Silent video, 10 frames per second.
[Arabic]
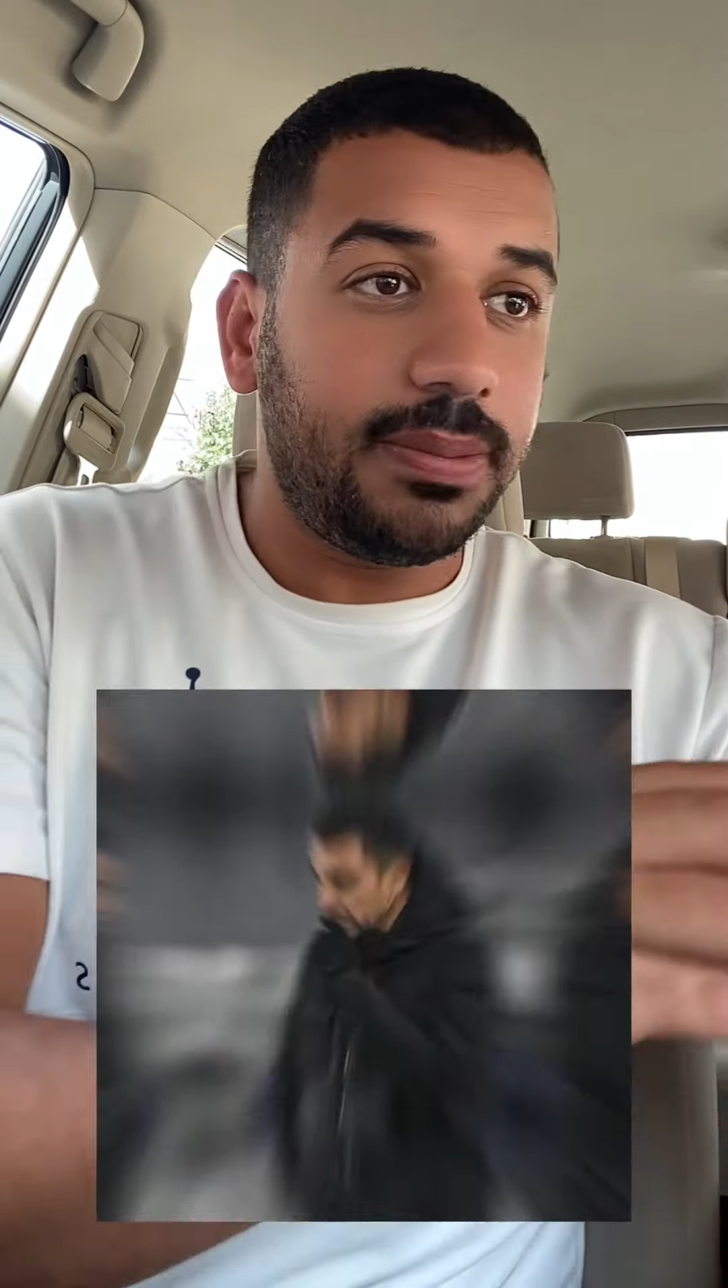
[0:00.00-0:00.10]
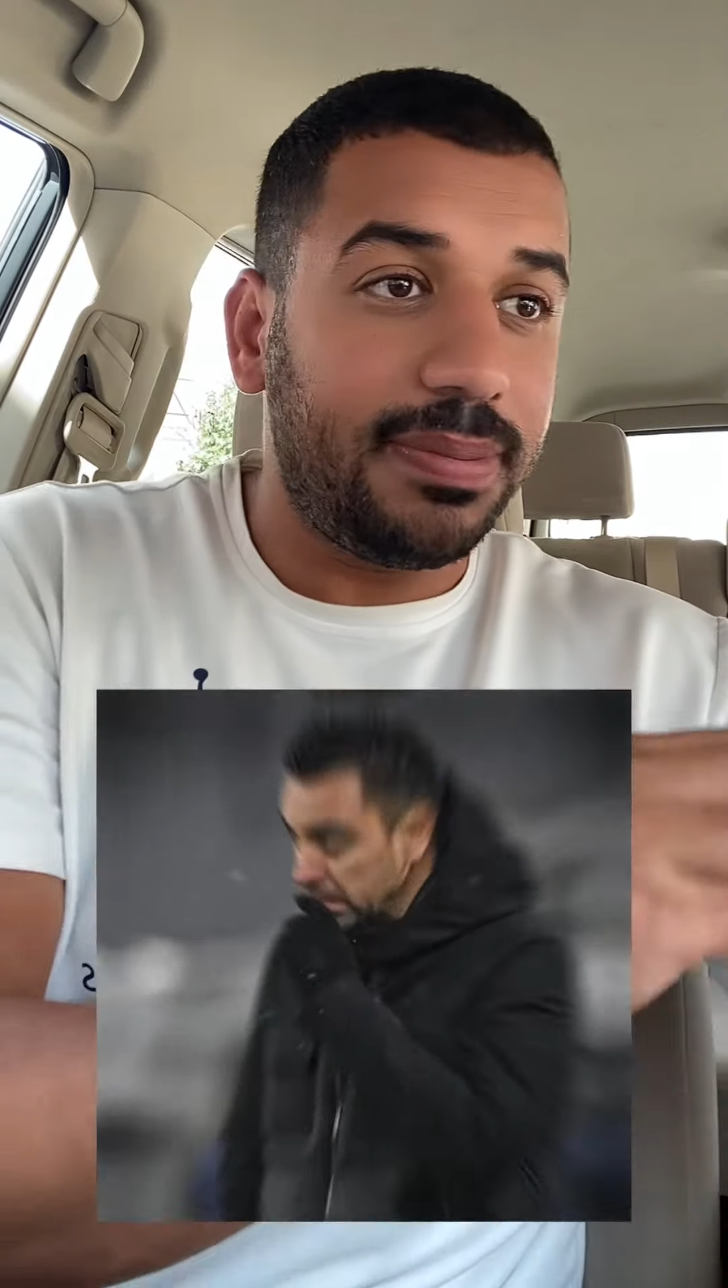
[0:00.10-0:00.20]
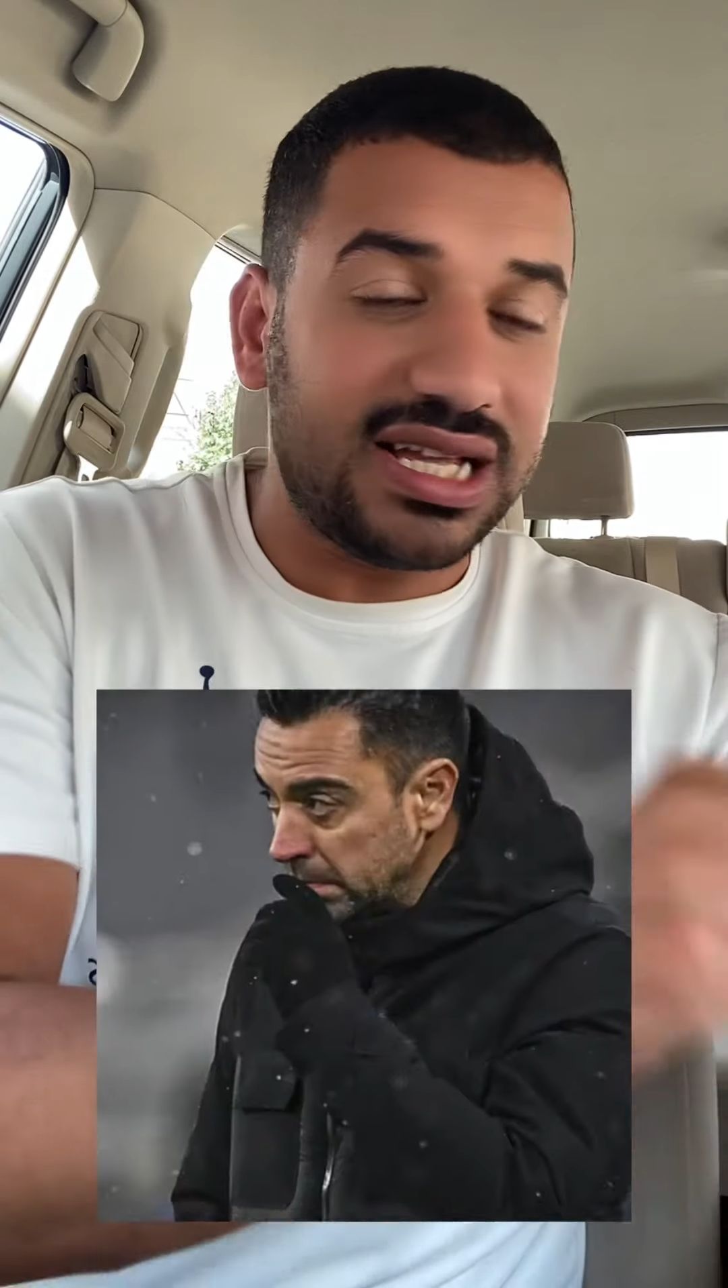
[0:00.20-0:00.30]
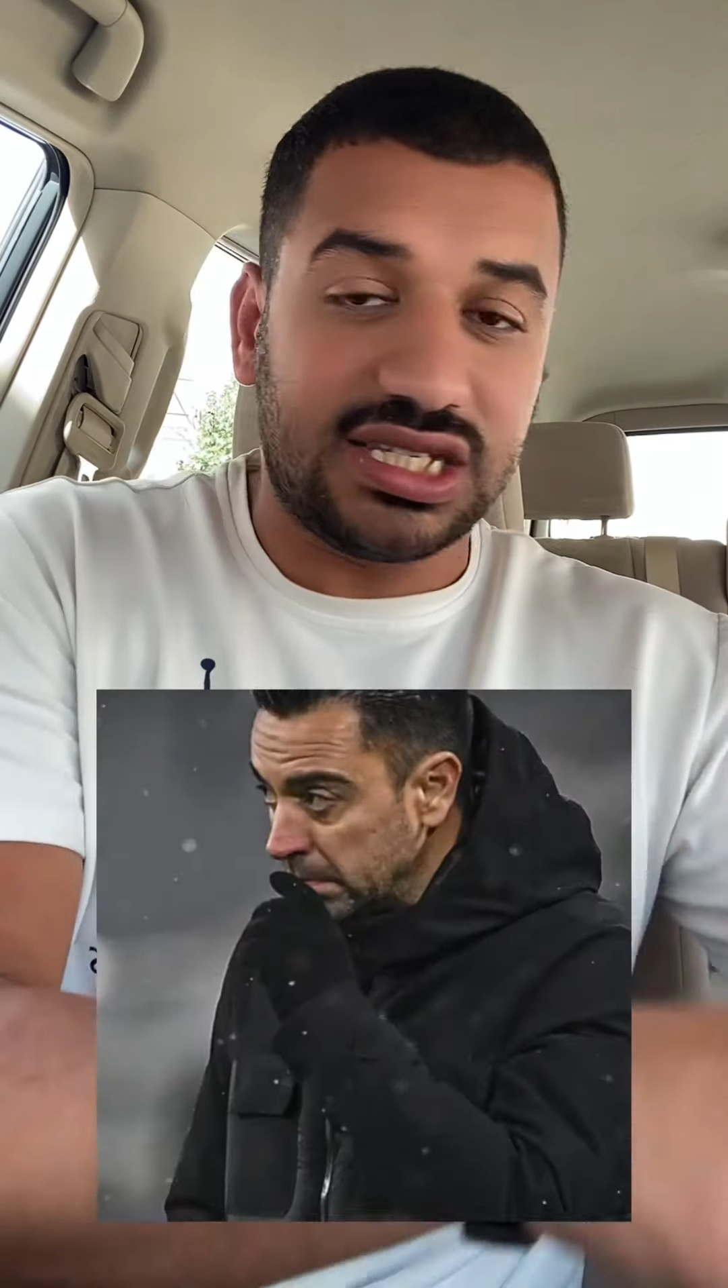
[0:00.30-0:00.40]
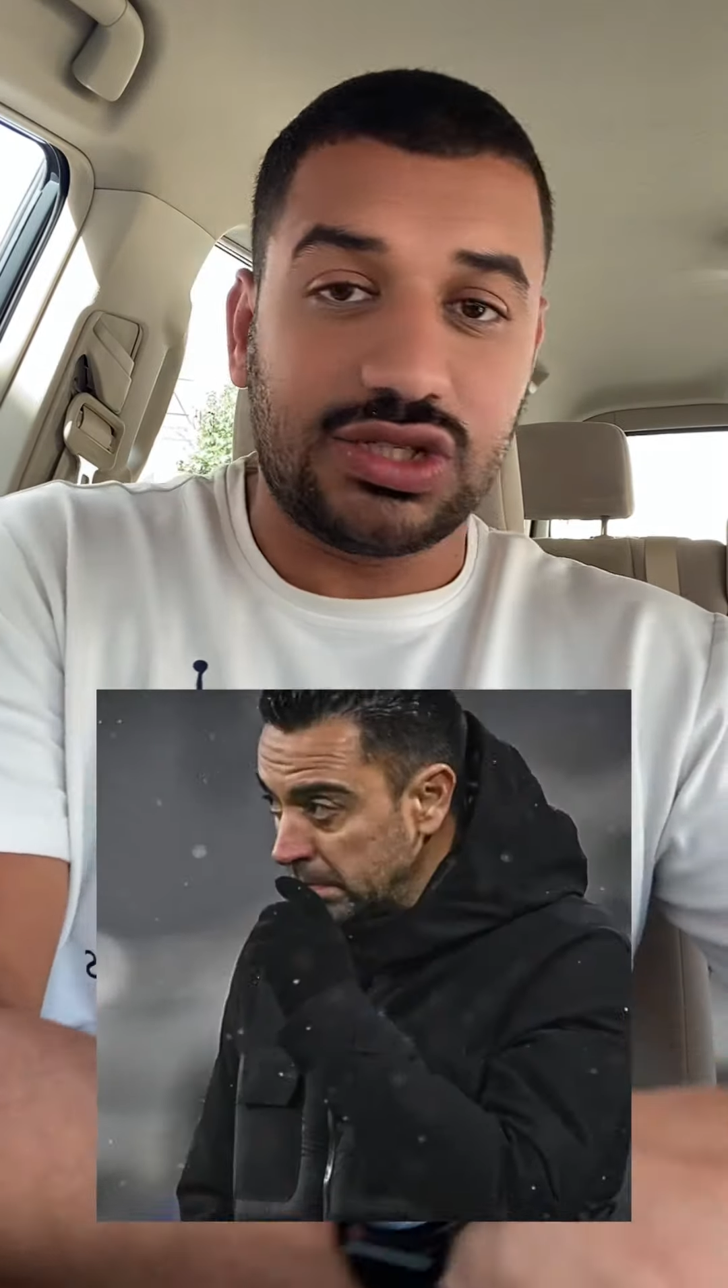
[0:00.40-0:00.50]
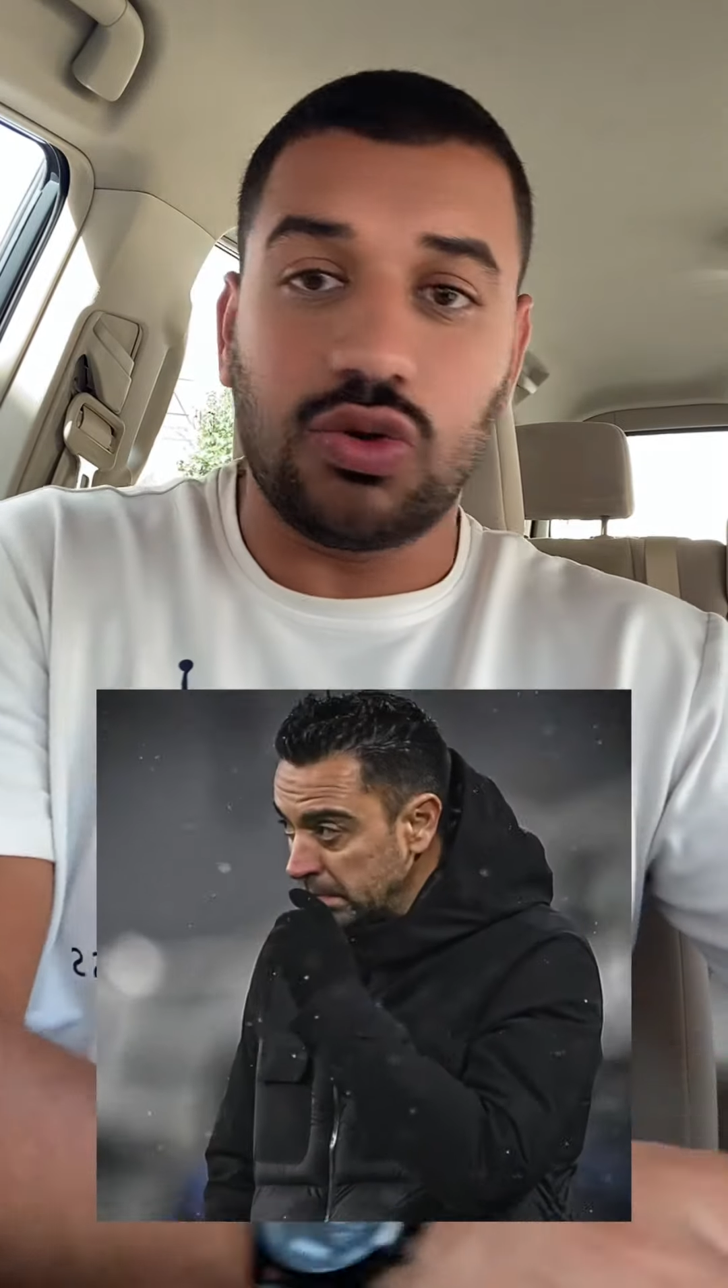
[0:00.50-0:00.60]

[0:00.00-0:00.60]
بس